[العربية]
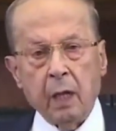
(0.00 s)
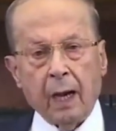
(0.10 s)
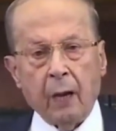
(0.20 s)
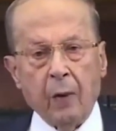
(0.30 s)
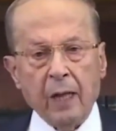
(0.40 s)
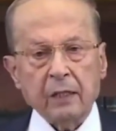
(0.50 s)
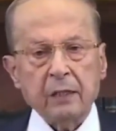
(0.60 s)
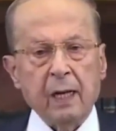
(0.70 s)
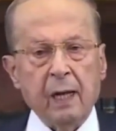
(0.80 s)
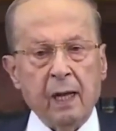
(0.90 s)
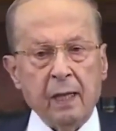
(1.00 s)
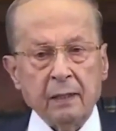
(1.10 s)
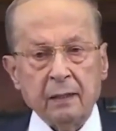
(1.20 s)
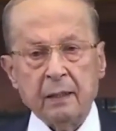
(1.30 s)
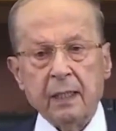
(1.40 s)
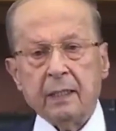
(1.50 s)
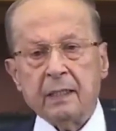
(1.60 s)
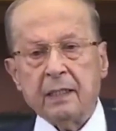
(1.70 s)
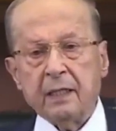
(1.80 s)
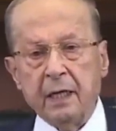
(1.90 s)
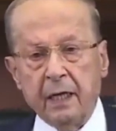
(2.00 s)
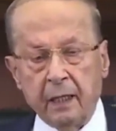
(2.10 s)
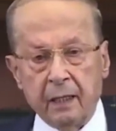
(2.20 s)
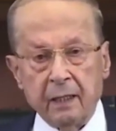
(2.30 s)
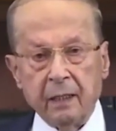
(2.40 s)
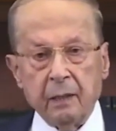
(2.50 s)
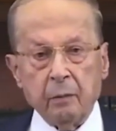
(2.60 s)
حوالي ثلاث سنين